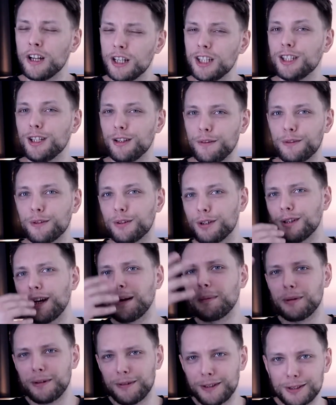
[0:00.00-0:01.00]
I Nick Fury
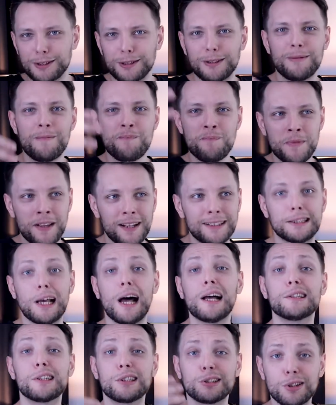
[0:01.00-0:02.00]
jakby, wiecie,
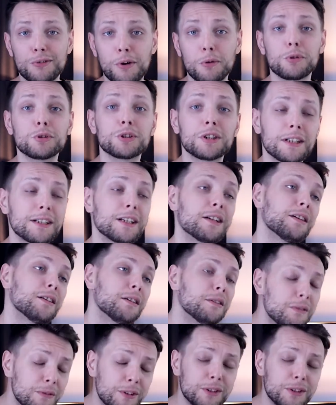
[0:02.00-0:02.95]
zaadresował to, że takie,